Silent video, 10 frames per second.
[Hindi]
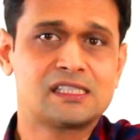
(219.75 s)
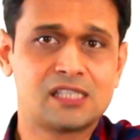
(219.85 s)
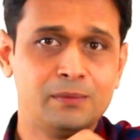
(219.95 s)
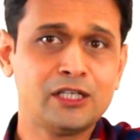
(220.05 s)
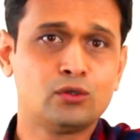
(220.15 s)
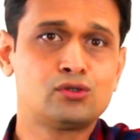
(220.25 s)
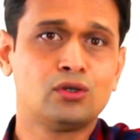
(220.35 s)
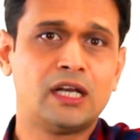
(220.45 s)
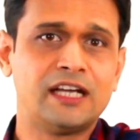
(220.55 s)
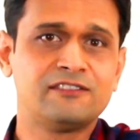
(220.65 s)
सभी को
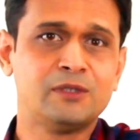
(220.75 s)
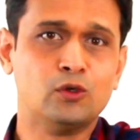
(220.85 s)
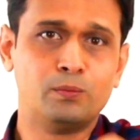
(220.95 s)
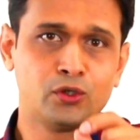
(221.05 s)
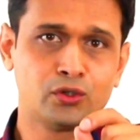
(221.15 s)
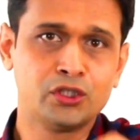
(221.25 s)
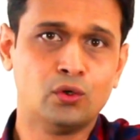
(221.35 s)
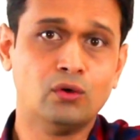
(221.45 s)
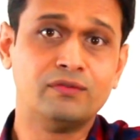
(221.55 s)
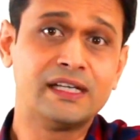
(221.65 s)
जो लाइफ में उपयोगी
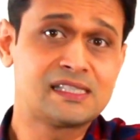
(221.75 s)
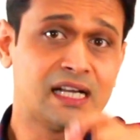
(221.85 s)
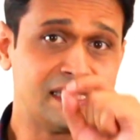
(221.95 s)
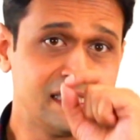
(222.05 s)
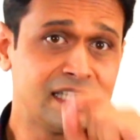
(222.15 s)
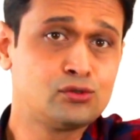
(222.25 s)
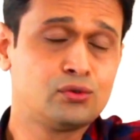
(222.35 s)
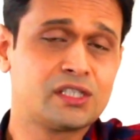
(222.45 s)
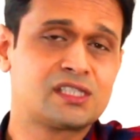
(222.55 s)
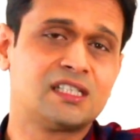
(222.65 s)
हो वैसा ही
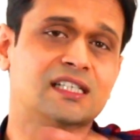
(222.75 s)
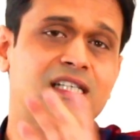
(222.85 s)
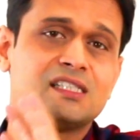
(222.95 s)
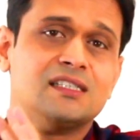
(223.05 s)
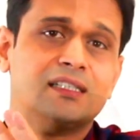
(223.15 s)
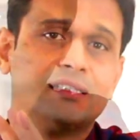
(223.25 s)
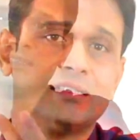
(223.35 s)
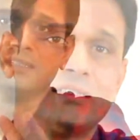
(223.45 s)
एजुकेशन लेना चाहिए